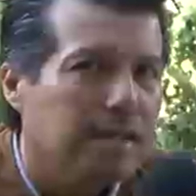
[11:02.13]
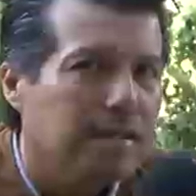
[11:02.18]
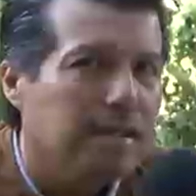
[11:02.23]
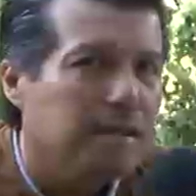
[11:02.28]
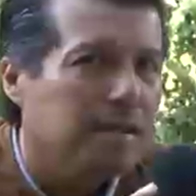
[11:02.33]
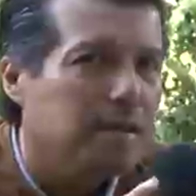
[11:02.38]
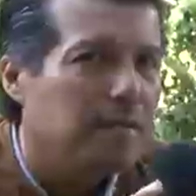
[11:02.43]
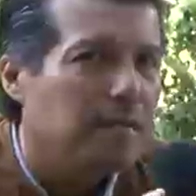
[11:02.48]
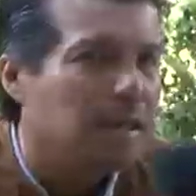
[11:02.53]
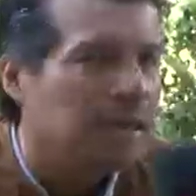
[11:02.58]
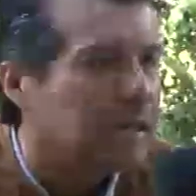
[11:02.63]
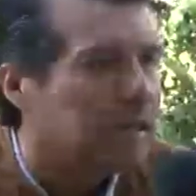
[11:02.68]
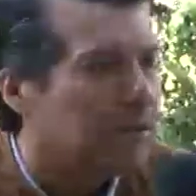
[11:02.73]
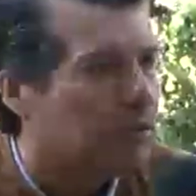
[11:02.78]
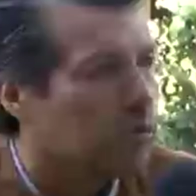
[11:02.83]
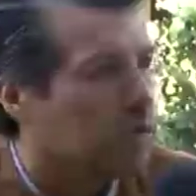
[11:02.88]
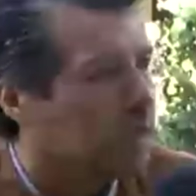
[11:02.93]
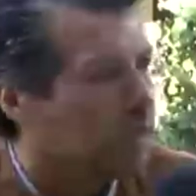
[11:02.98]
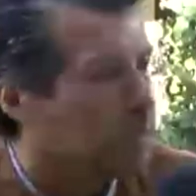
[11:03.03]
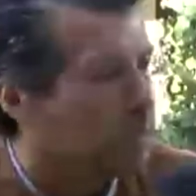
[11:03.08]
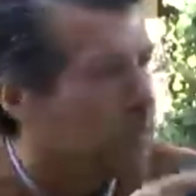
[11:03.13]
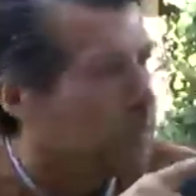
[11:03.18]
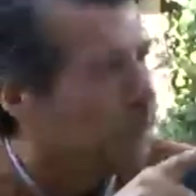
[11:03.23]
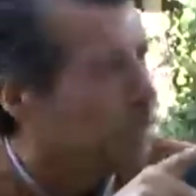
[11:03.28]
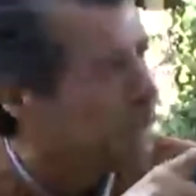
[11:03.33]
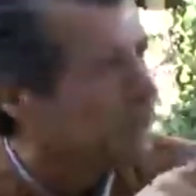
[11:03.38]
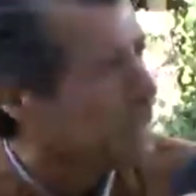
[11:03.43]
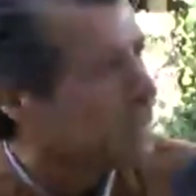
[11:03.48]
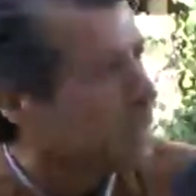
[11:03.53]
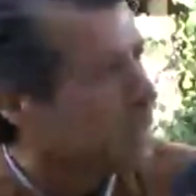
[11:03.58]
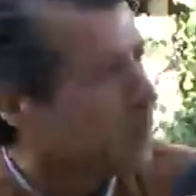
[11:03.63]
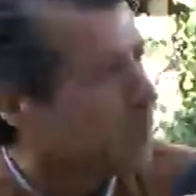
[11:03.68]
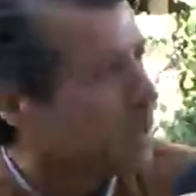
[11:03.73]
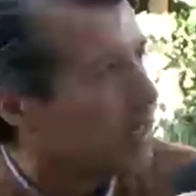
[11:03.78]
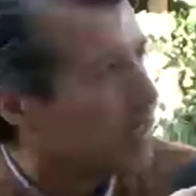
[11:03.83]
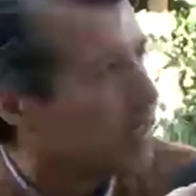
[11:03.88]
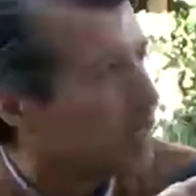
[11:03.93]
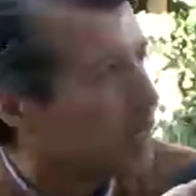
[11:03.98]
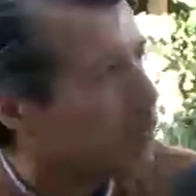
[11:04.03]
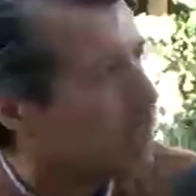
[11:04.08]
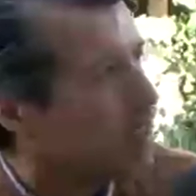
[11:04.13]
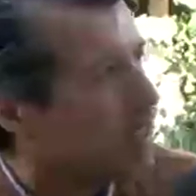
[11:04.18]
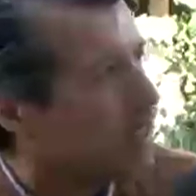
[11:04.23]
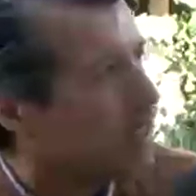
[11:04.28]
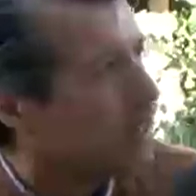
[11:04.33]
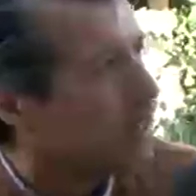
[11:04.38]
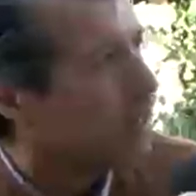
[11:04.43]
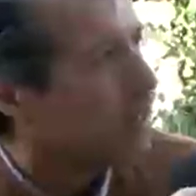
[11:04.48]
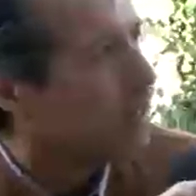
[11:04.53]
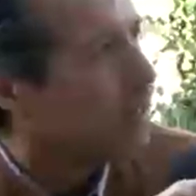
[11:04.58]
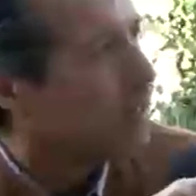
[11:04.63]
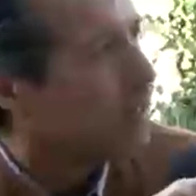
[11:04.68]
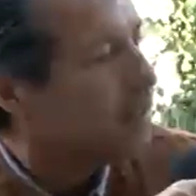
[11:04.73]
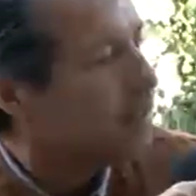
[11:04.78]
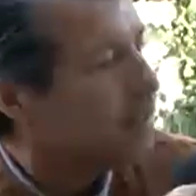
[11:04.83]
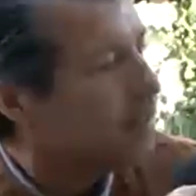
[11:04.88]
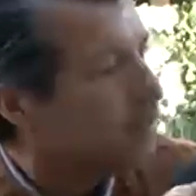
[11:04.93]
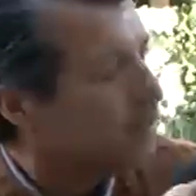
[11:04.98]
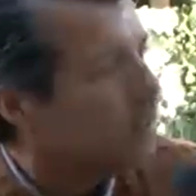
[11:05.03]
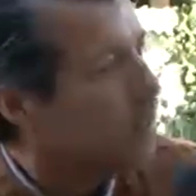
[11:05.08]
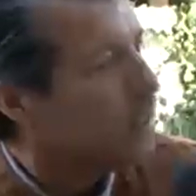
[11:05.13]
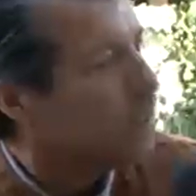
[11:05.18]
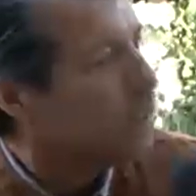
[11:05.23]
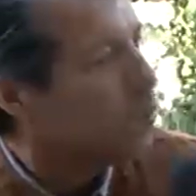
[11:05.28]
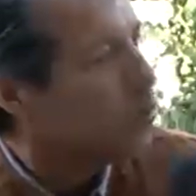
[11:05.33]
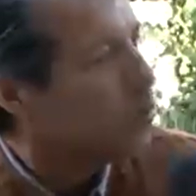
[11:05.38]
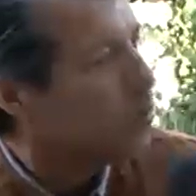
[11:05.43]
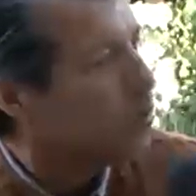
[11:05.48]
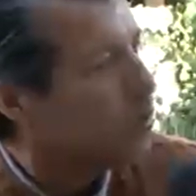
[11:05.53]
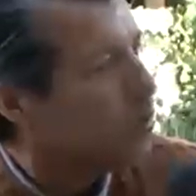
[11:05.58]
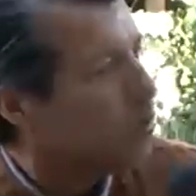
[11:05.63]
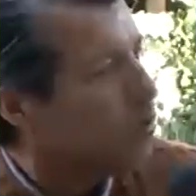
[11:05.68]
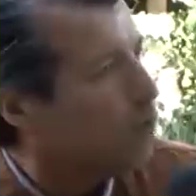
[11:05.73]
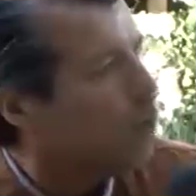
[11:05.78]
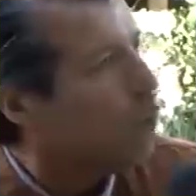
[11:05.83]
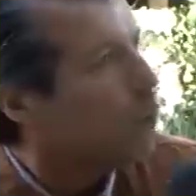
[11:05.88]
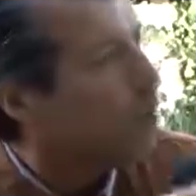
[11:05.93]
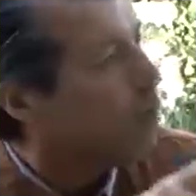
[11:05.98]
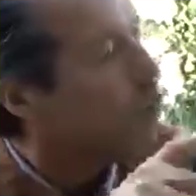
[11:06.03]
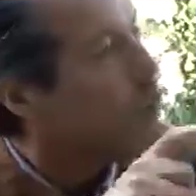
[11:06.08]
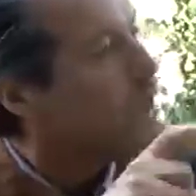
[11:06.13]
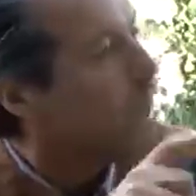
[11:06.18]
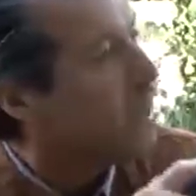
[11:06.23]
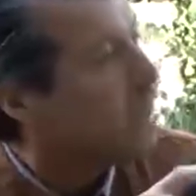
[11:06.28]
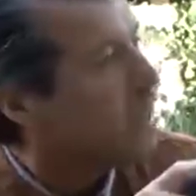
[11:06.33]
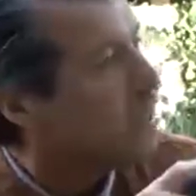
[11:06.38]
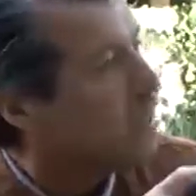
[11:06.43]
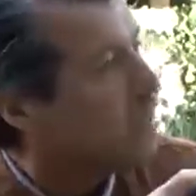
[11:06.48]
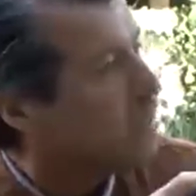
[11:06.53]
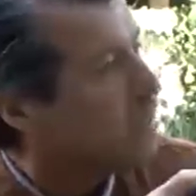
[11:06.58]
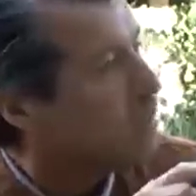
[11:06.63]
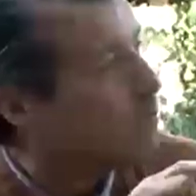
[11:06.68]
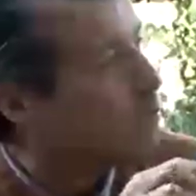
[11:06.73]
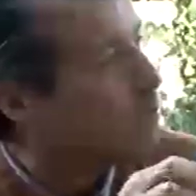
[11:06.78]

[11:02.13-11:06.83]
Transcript: esas invitaciones, precisamente las que aparecieron en el Facebook, fue una de esas